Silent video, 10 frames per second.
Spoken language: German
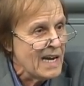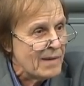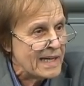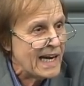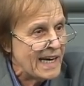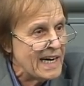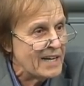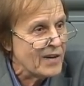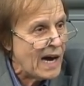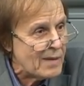man kann
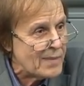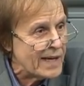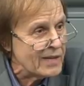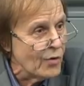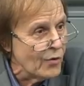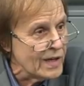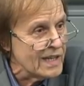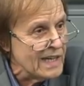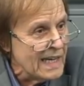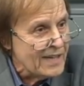also arbeiten,
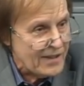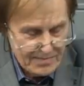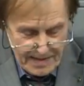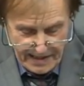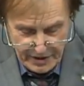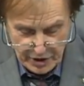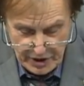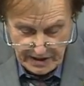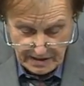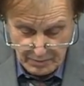ohne dass man
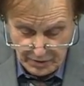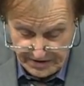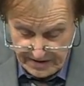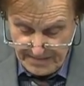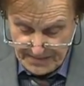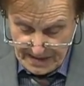recherchieren muss.